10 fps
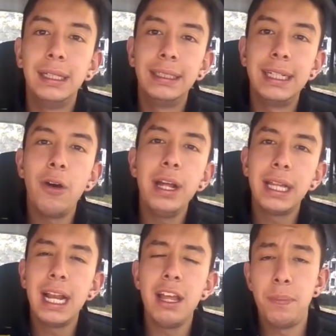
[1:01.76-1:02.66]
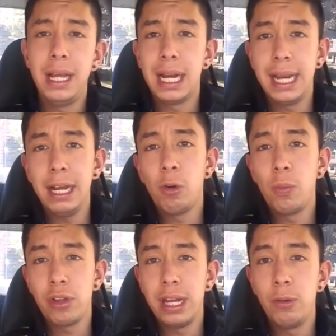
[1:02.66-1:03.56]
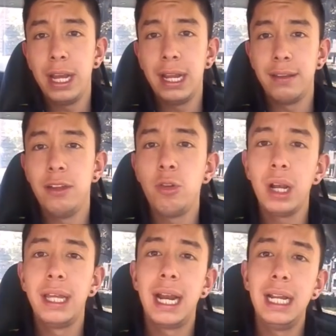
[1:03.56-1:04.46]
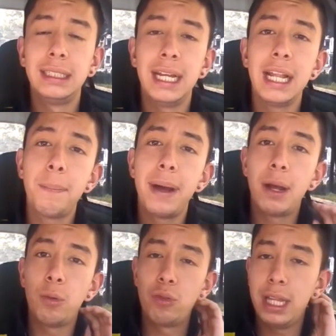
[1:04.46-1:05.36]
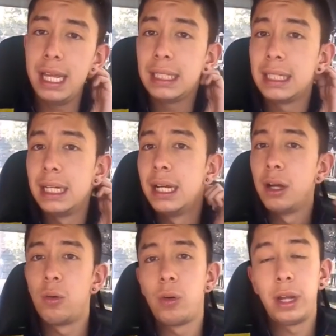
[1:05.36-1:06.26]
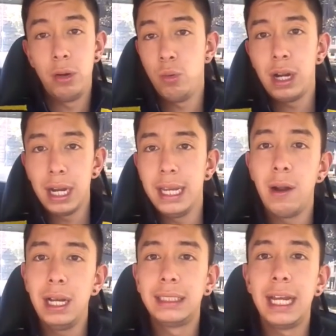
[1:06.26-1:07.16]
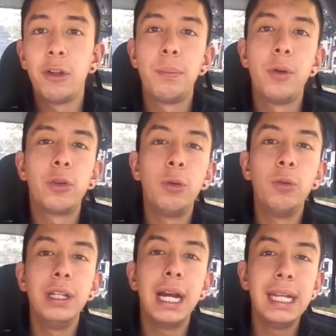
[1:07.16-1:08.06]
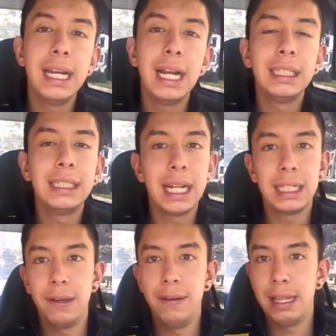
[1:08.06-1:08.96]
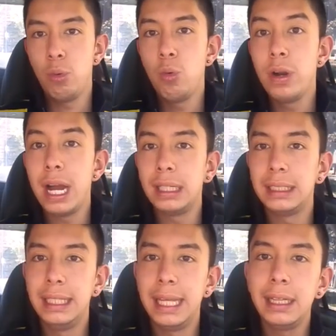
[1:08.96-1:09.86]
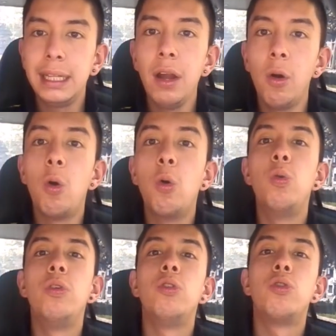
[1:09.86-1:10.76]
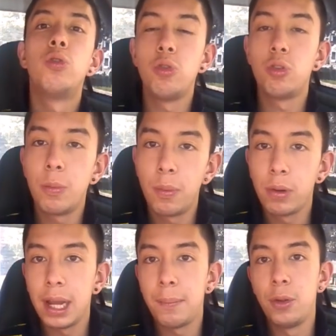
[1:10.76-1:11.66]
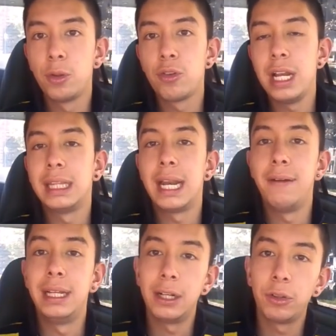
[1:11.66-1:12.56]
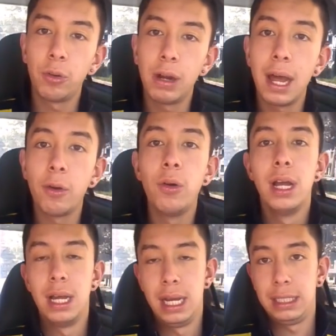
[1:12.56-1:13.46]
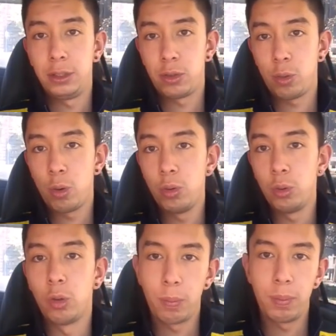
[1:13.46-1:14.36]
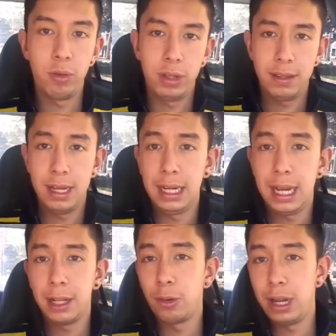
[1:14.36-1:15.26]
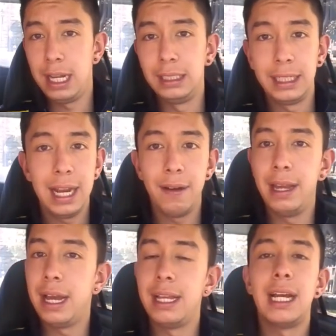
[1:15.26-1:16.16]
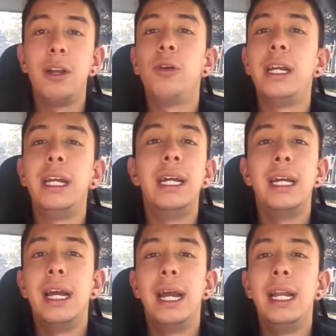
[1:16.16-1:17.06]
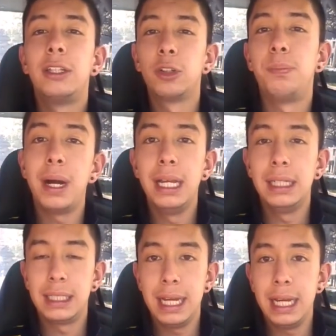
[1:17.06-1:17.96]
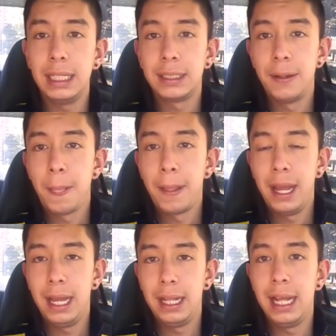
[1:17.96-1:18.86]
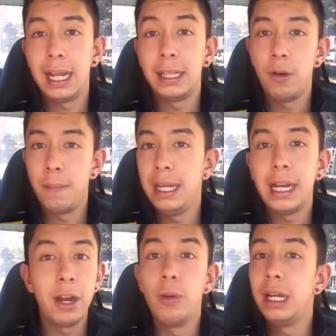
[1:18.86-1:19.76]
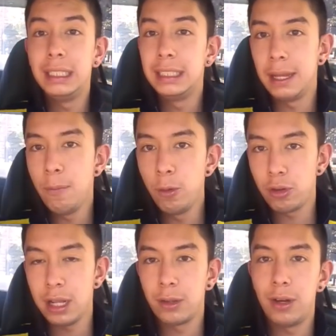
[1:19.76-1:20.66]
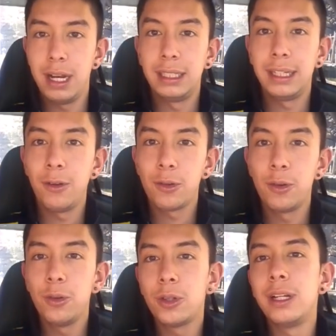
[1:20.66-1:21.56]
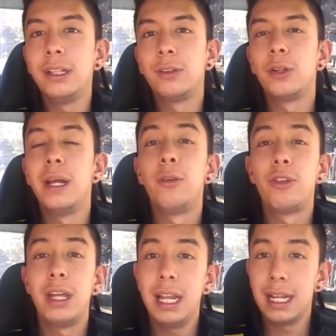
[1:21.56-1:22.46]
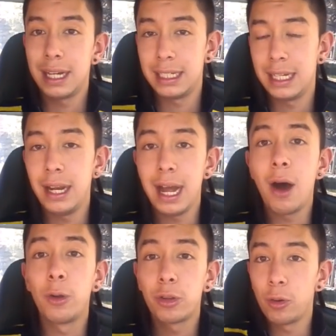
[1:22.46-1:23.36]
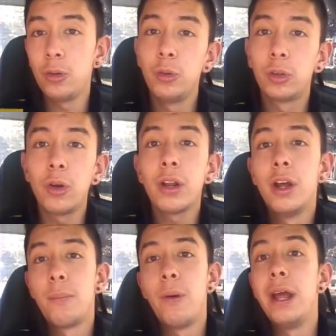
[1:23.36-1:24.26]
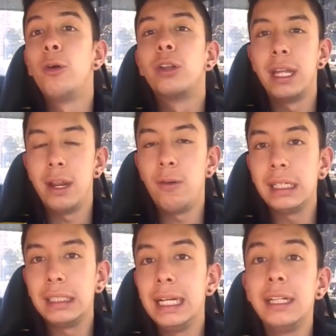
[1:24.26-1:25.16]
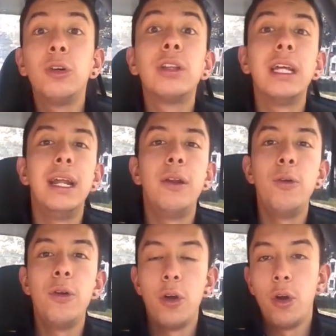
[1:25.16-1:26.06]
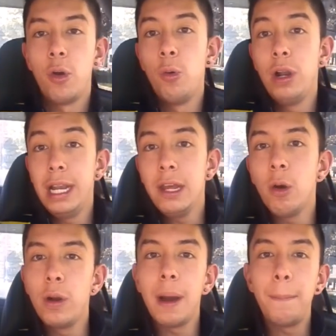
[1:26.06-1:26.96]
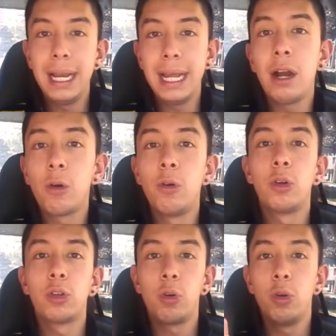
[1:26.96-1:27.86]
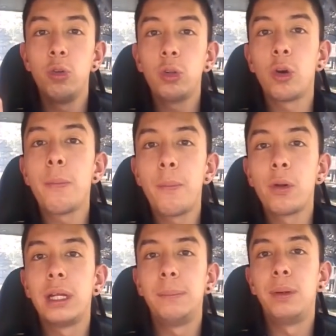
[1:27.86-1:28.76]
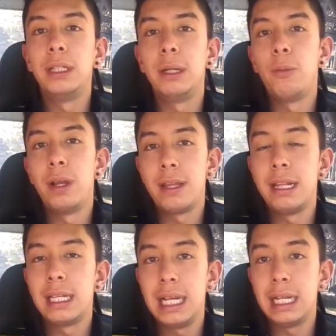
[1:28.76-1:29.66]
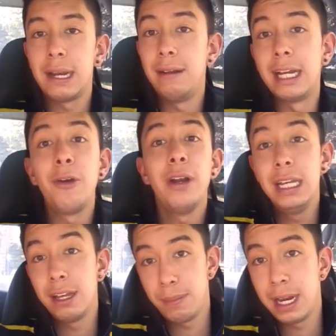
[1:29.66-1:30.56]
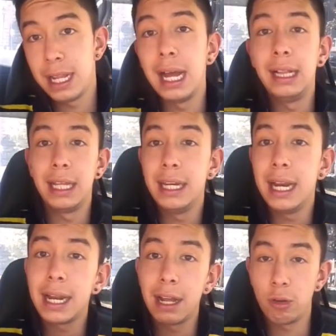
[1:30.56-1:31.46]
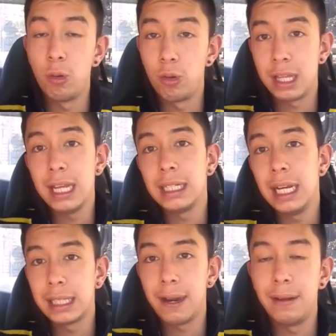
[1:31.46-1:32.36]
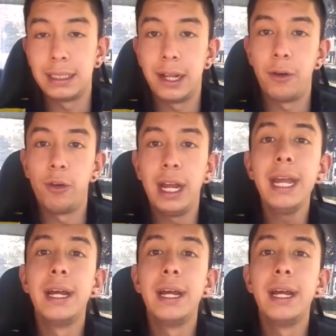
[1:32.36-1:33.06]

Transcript: Ya ahorita les explicaré cómo sería un ejercicio al girar a la izquierda para ustedes que nunca han girado a la izquierda, de pronto algún día giren a la izquierda, se eviten un accidente o un susto porque de pronto se le atraviesan otro carro, ese otro conductor, pues ustedes saben que la tolerancia en la vía es algo que en estos países eh, de Latinoamérica no existe mucho la tolerancia de los conductores, entonces obviamente ustedes se atravesan a otro conductor, pueden obtener un accidente o tener un, un lío, una pelea con otro conductor porque pues supuestamente se le atravesaron y es verdad, él tendría razón, ustedes se le atravesaron, ¿ok?